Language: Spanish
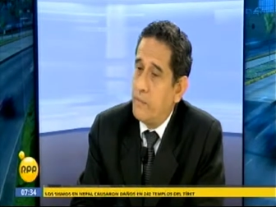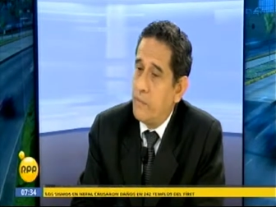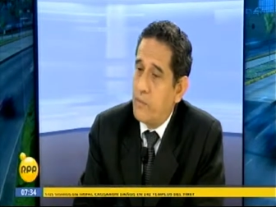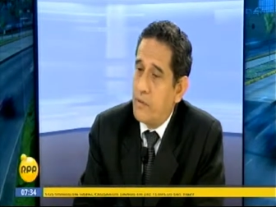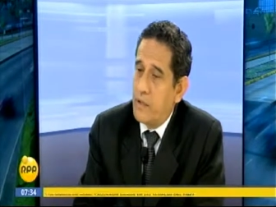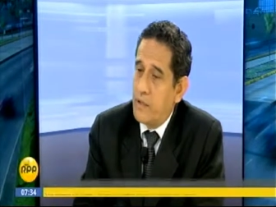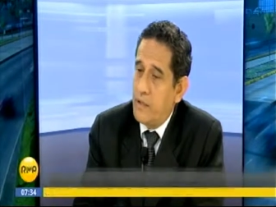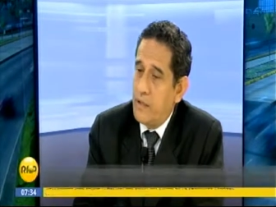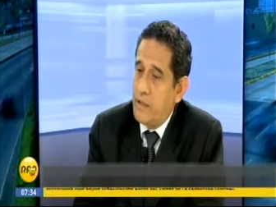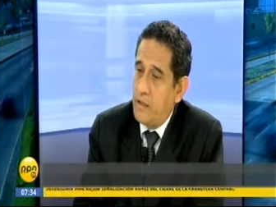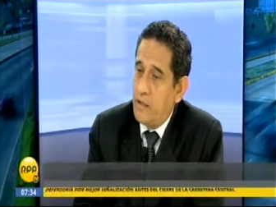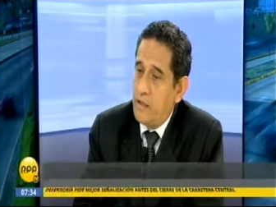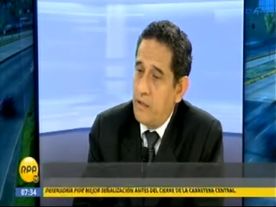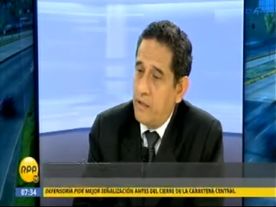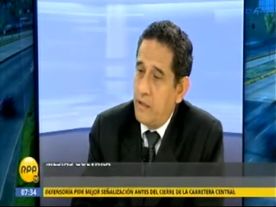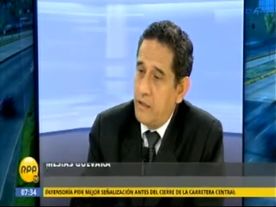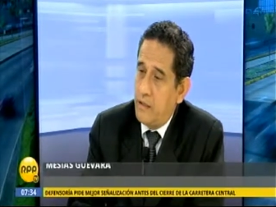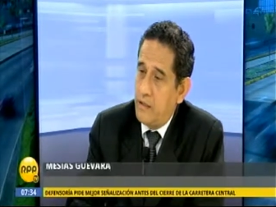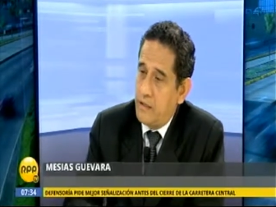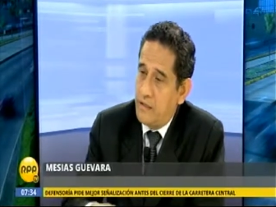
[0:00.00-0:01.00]

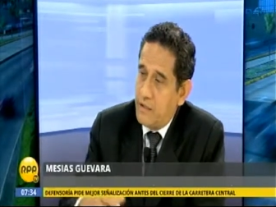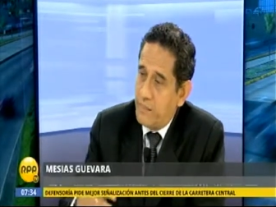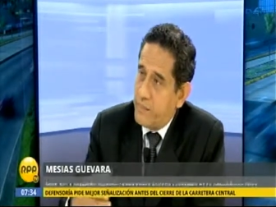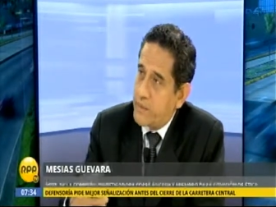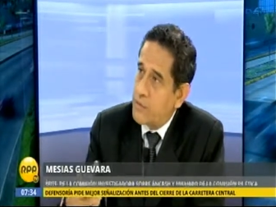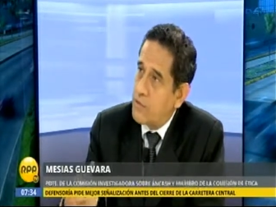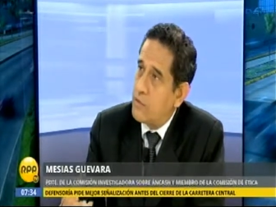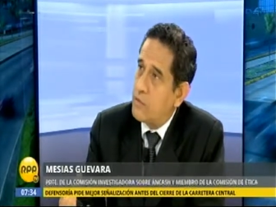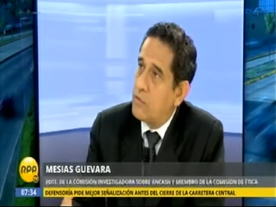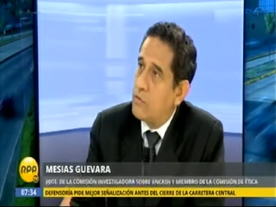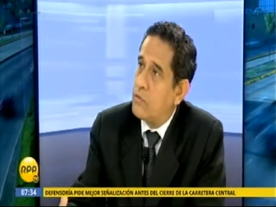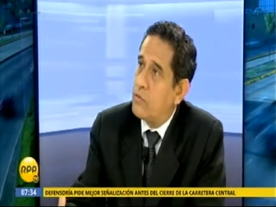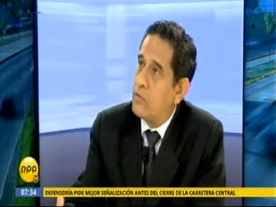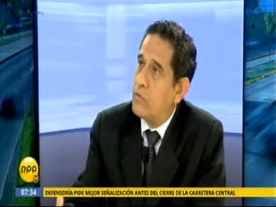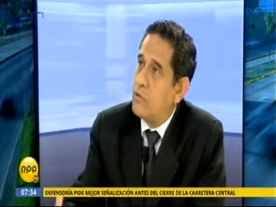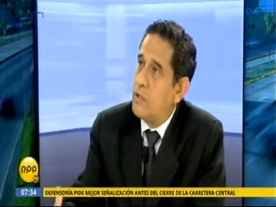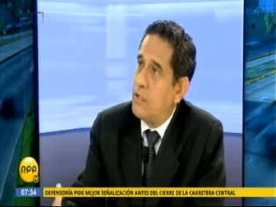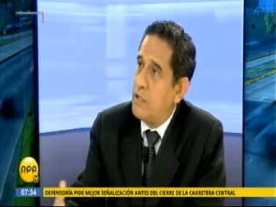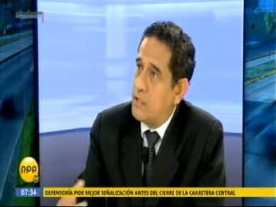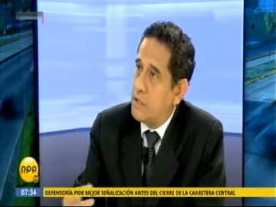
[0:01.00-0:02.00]
porque se
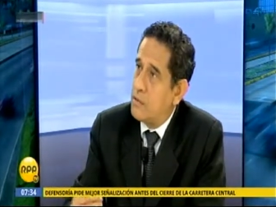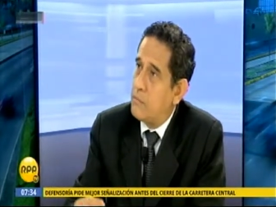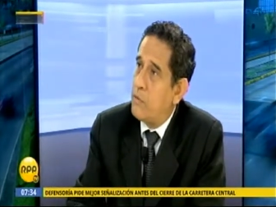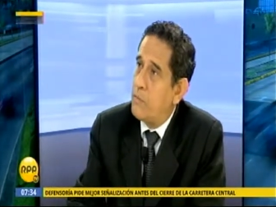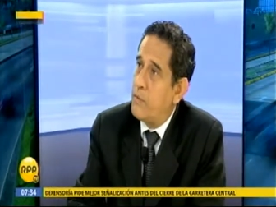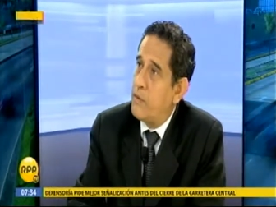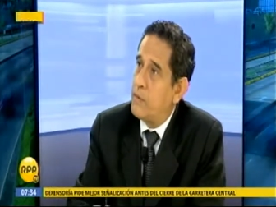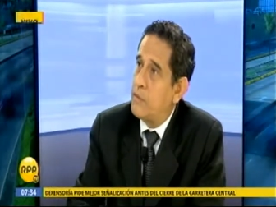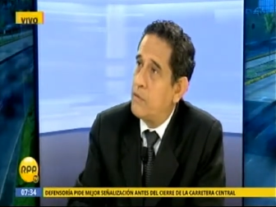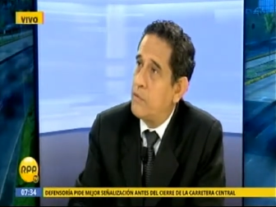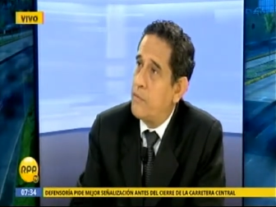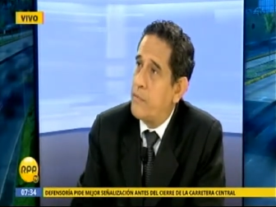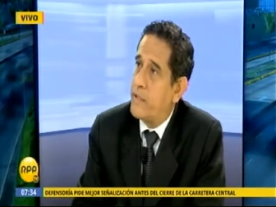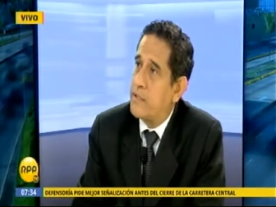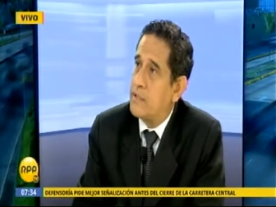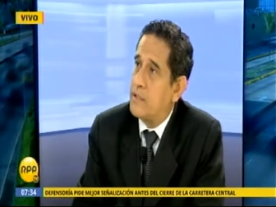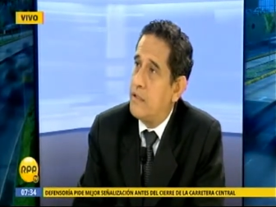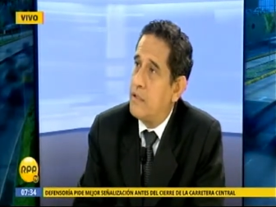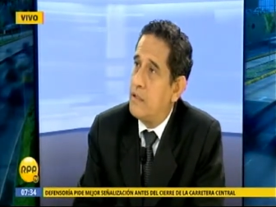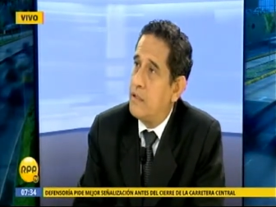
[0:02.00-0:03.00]
presentó en ese momento el
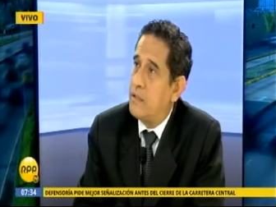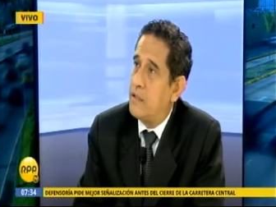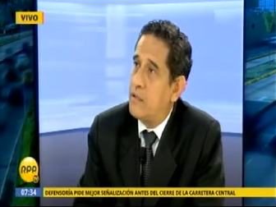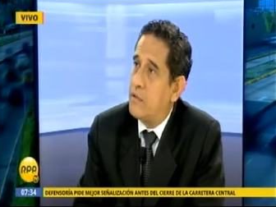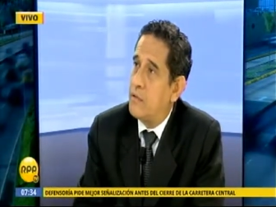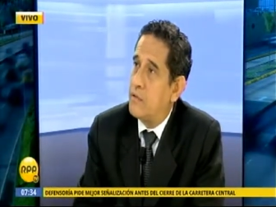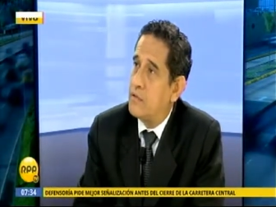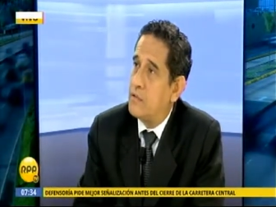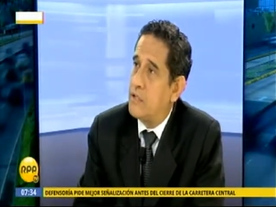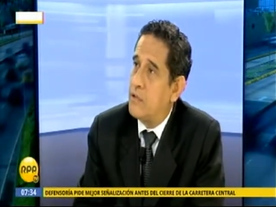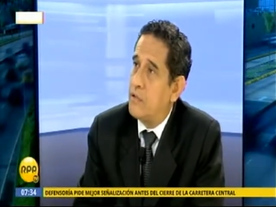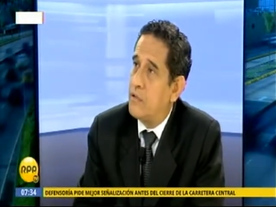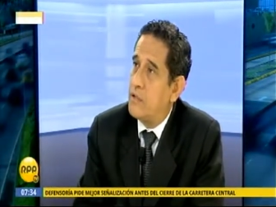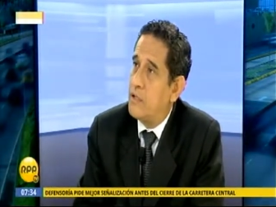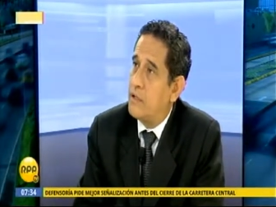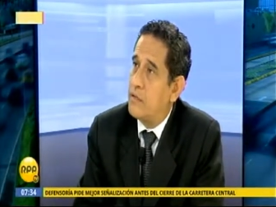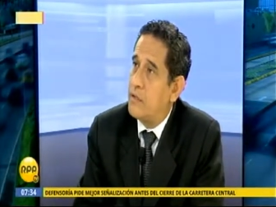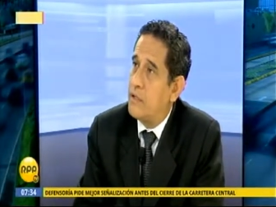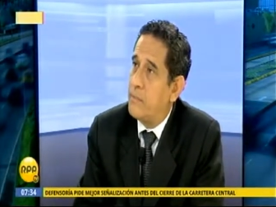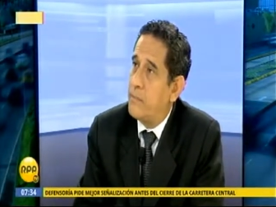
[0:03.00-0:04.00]
presidente del Consejo
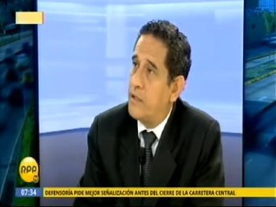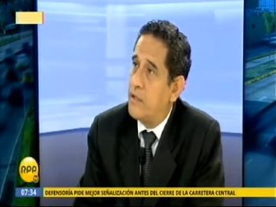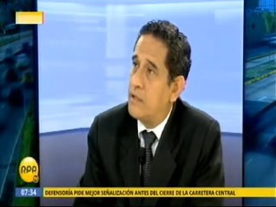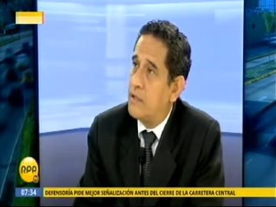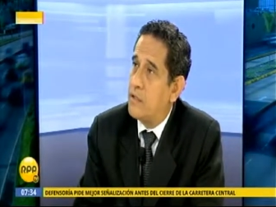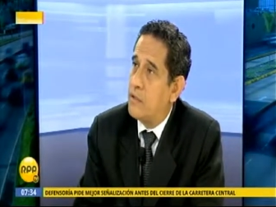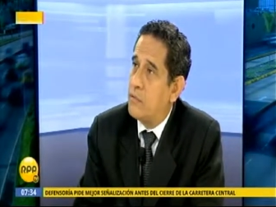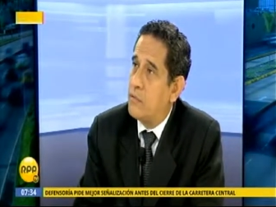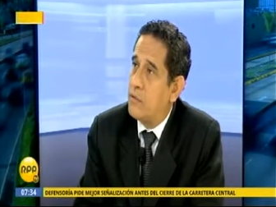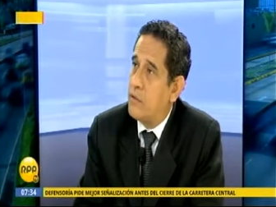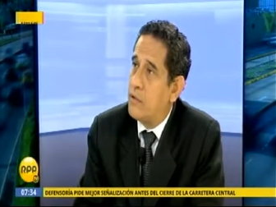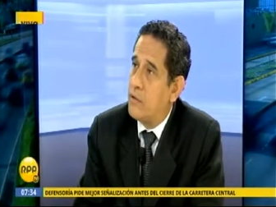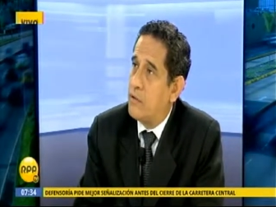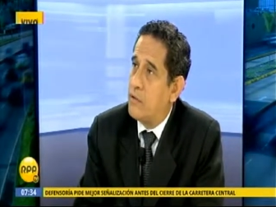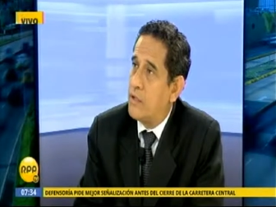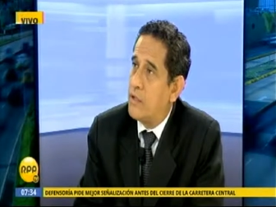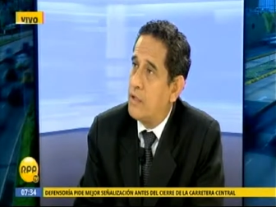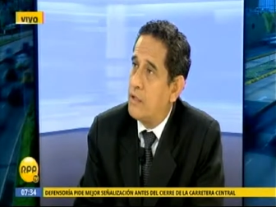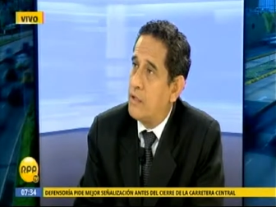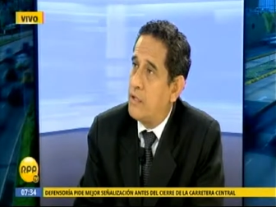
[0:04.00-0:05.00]
Nacional de Magistratura,
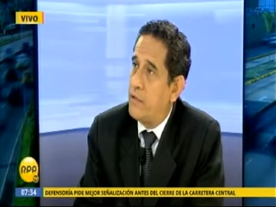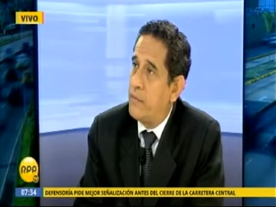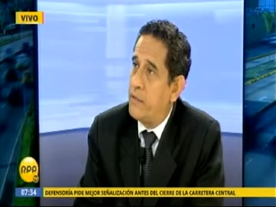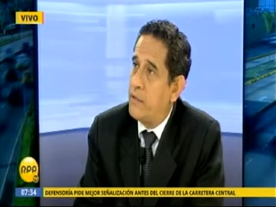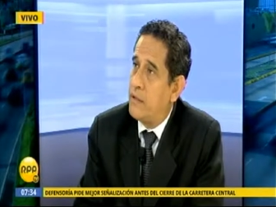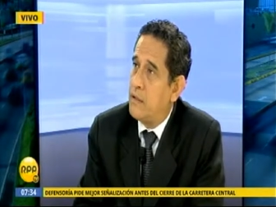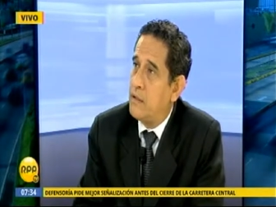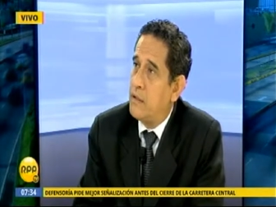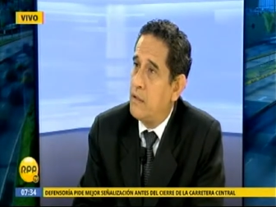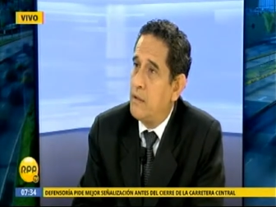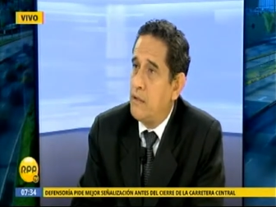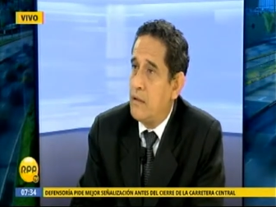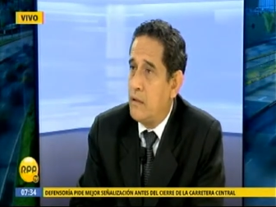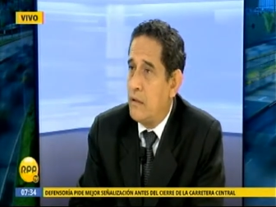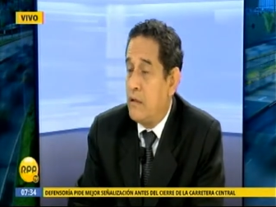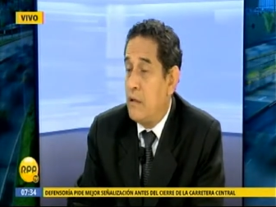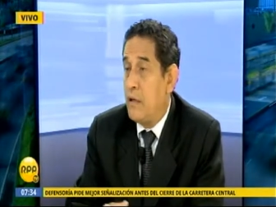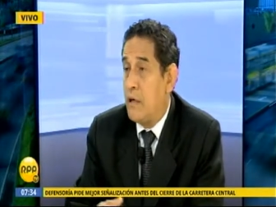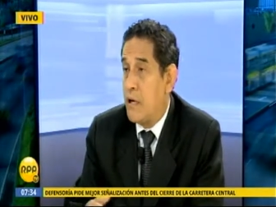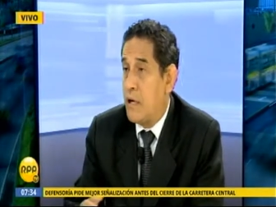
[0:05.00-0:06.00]
Jorge Talavera,
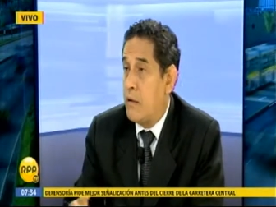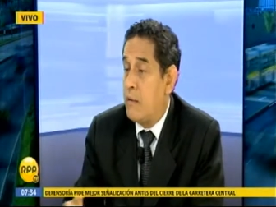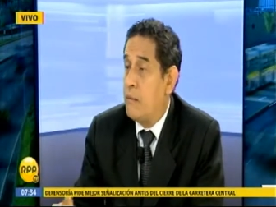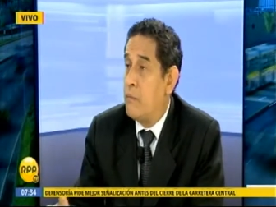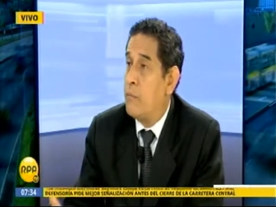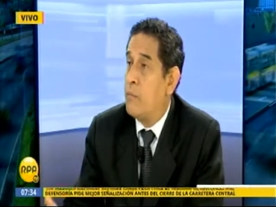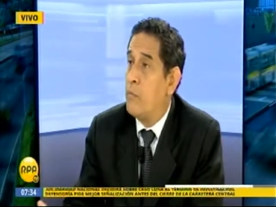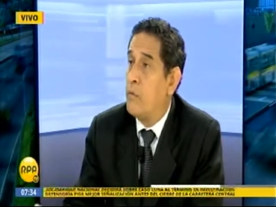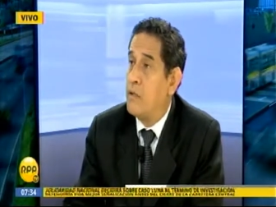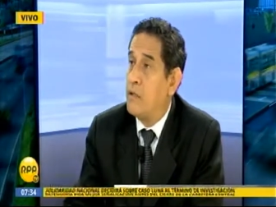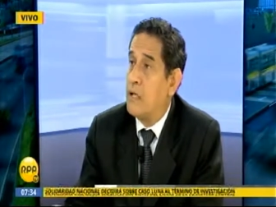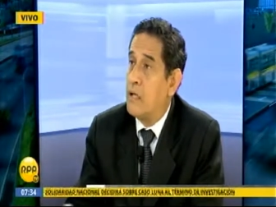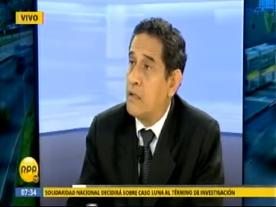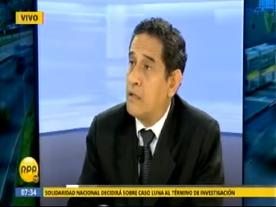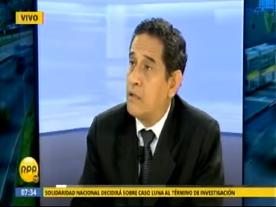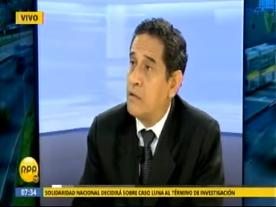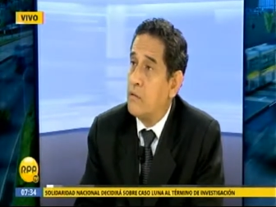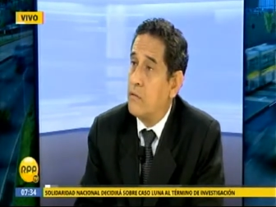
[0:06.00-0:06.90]
y acabamos muy tarde.